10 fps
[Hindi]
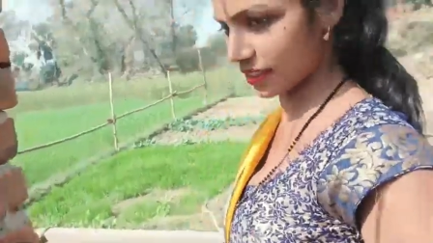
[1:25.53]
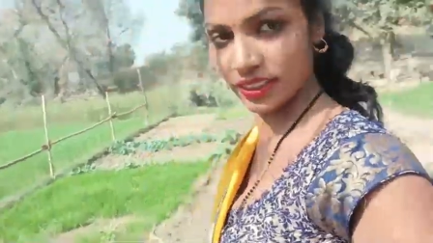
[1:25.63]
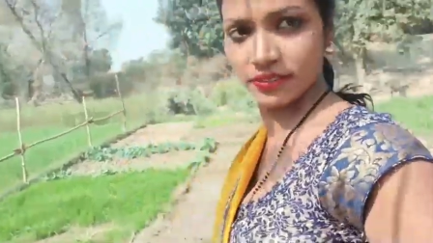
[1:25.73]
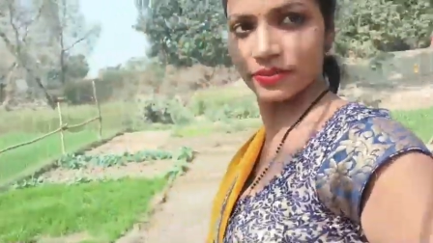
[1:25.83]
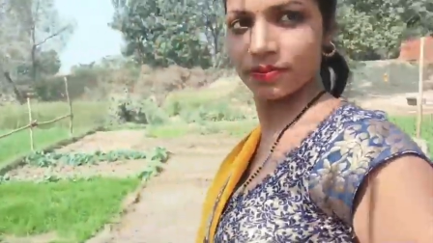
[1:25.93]
हैं
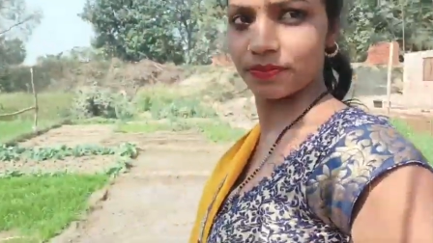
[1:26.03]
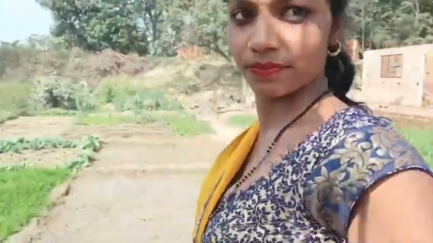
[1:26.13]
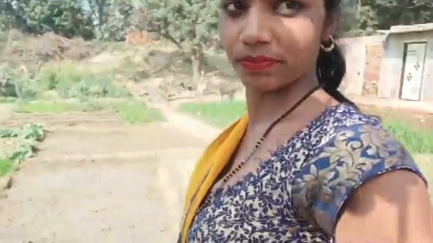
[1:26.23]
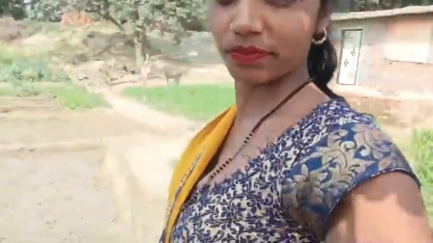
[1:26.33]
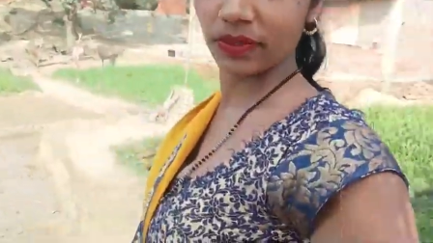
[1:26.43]
हाँ?
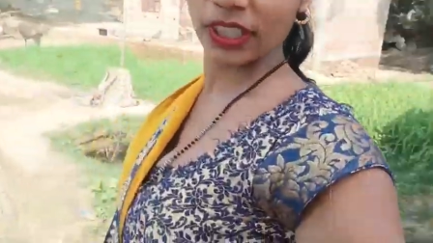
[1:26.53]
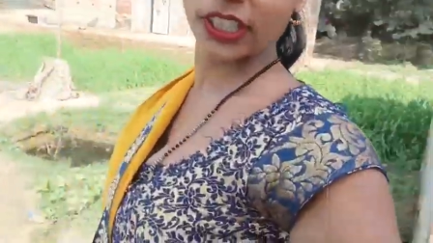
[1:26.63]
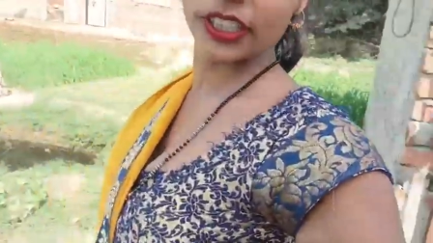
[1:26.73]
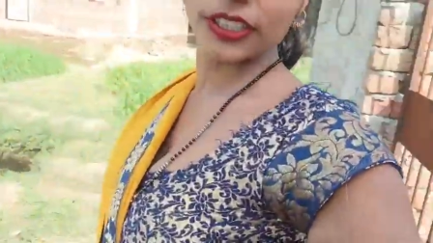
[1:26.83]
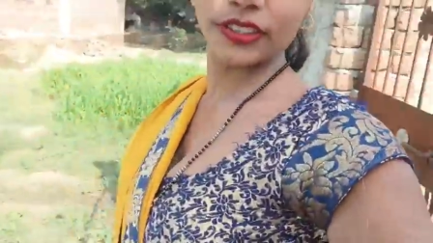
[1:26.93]

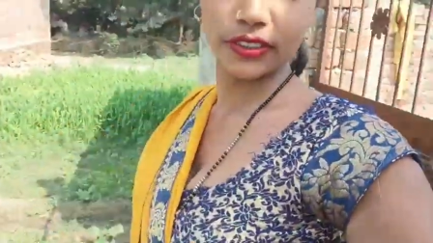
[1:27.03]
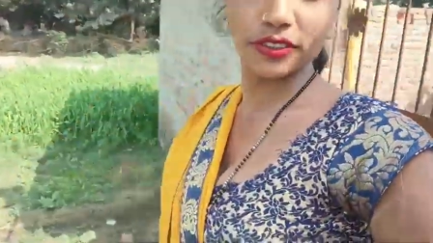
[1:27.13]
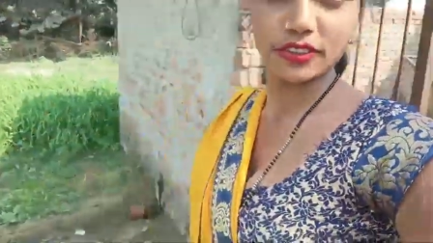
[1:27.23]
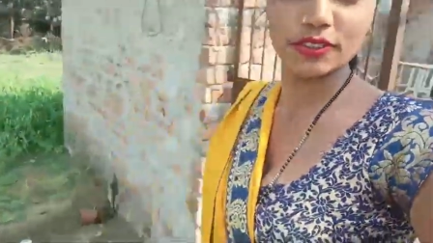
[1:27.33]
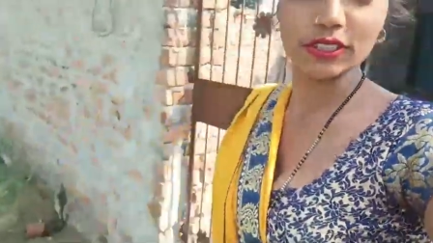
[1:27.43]
तो
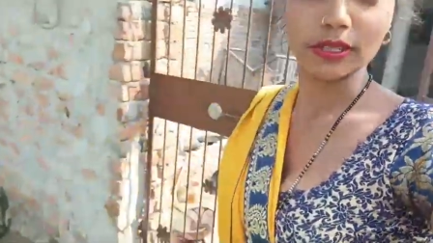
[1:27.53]
दोस्तों